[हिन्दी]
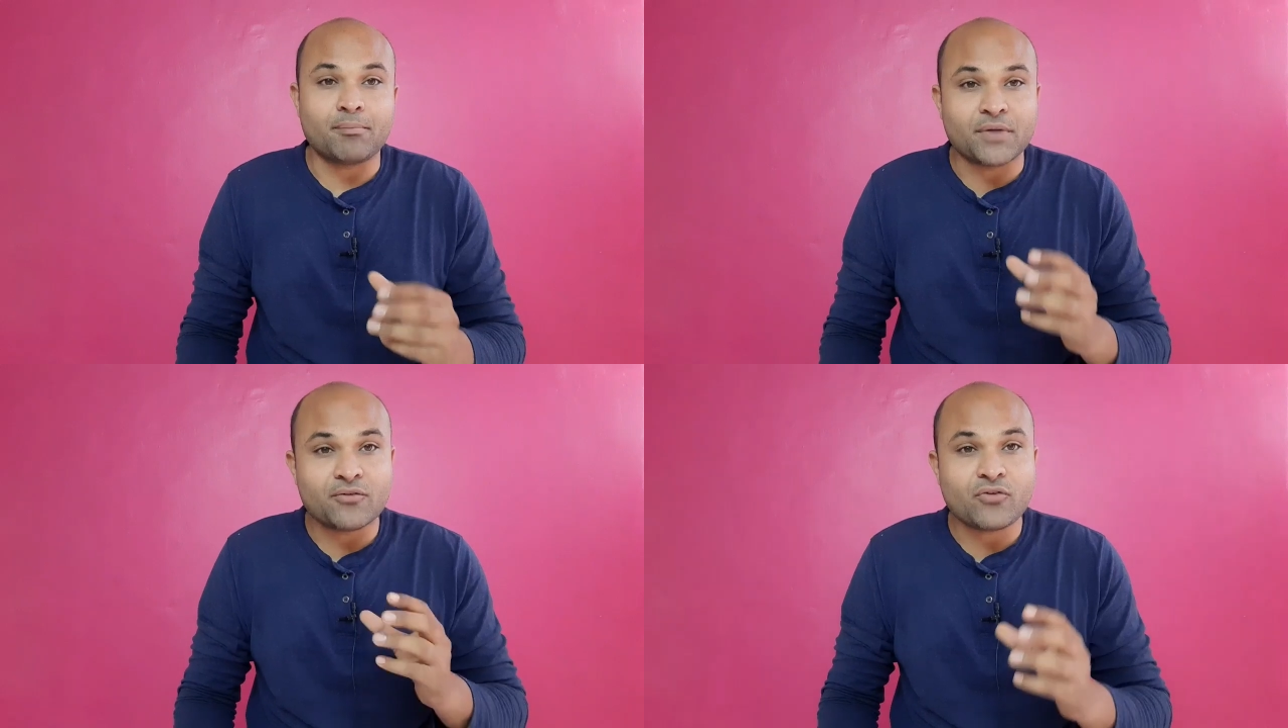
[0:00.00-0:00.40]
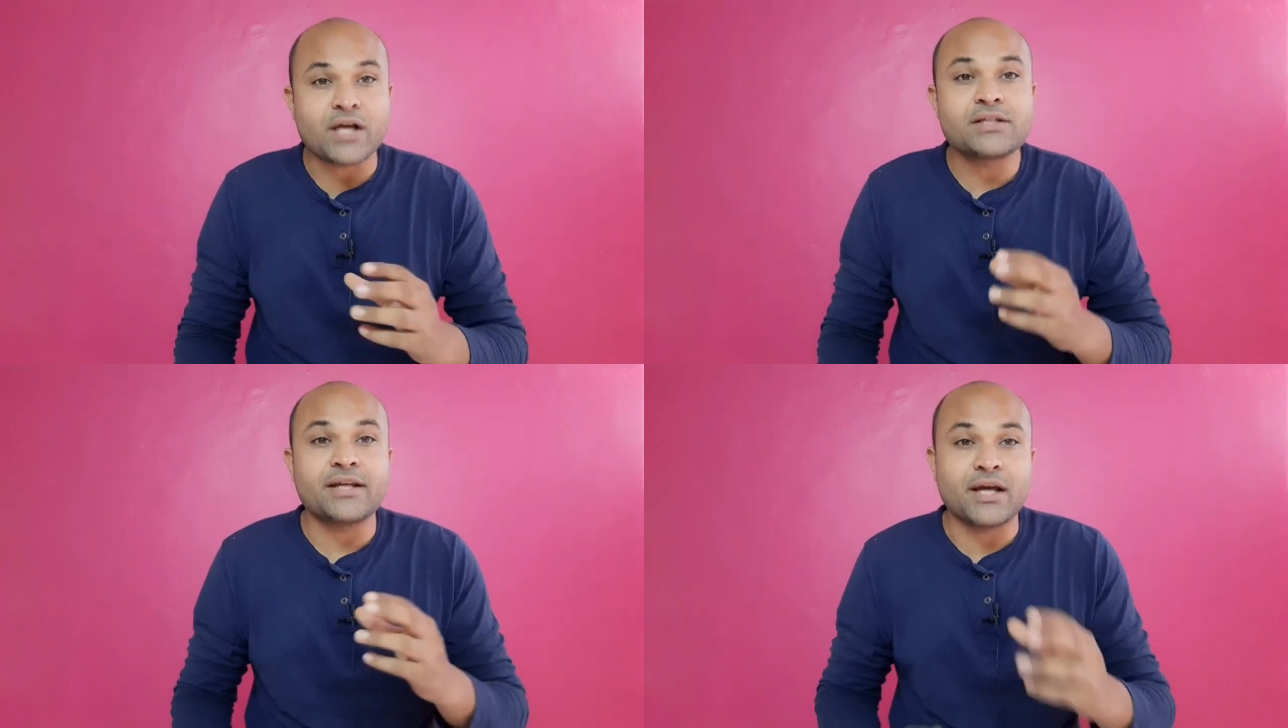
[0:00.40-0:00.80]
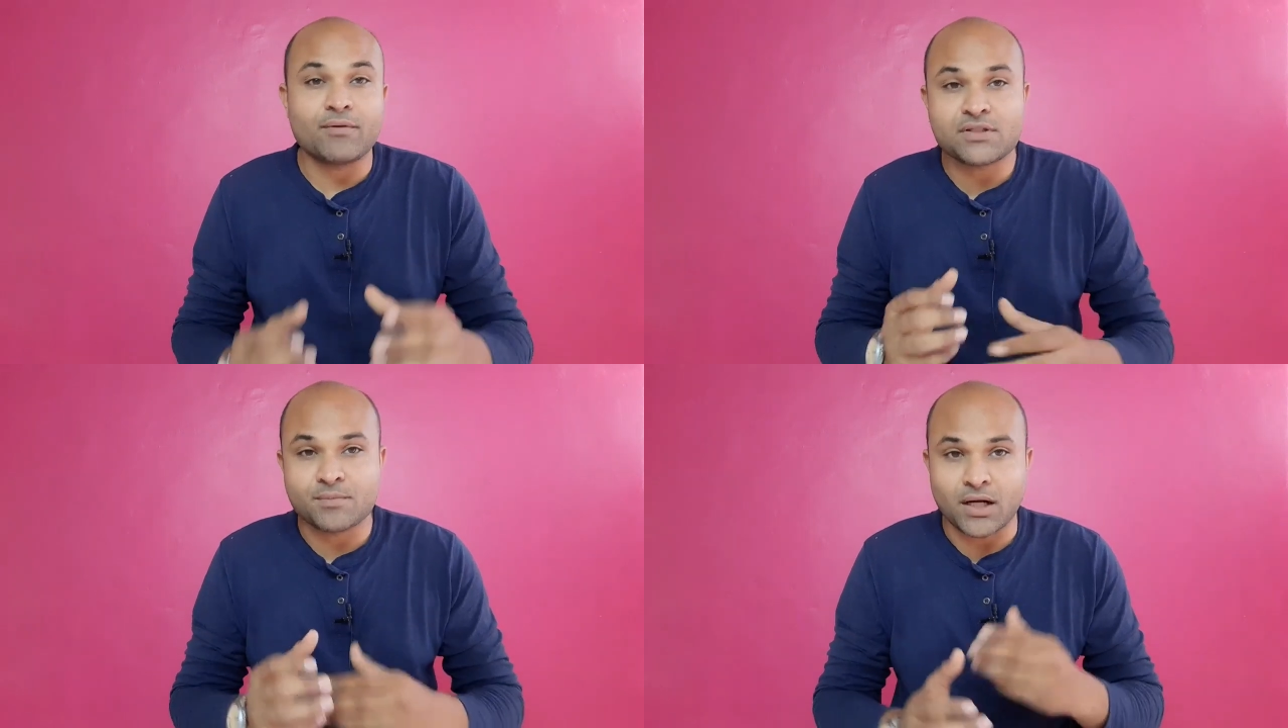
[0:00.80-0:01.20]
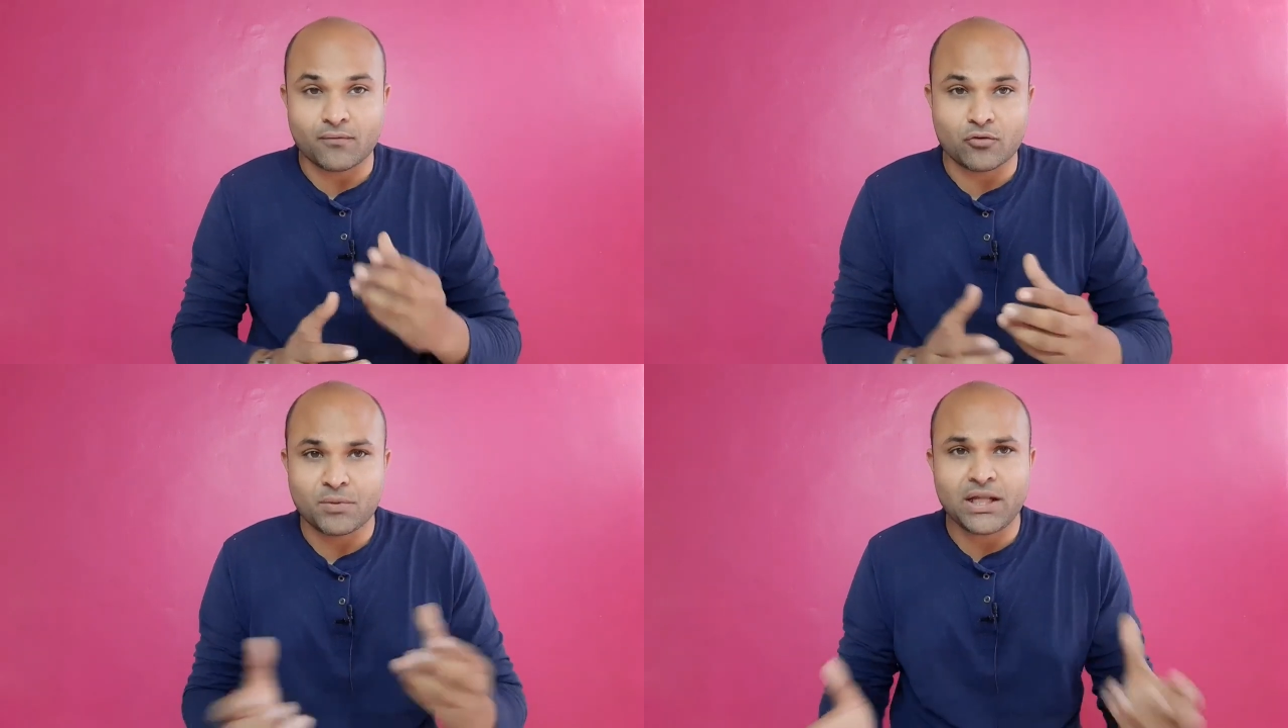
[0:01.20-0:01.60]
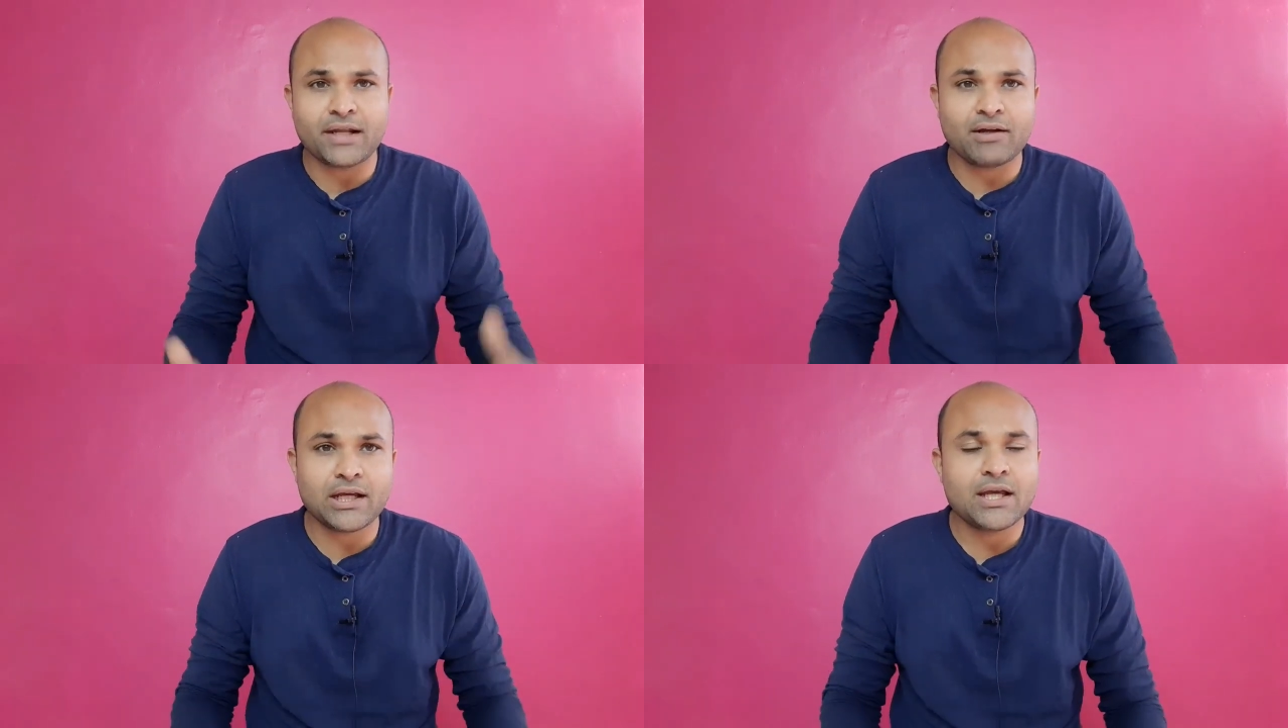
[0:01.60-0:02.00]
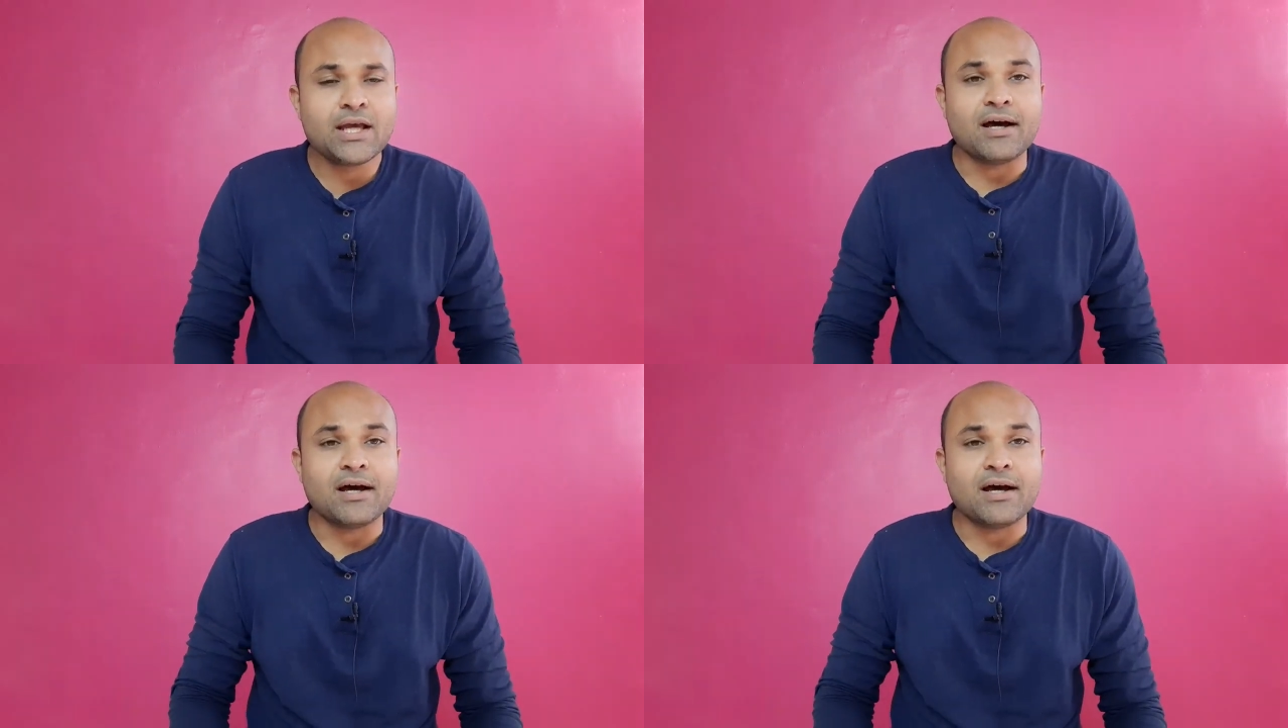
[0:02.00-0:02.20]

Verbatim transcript: अपने 5G जी इनेबल स्मार्टफोन भी लाने वाला है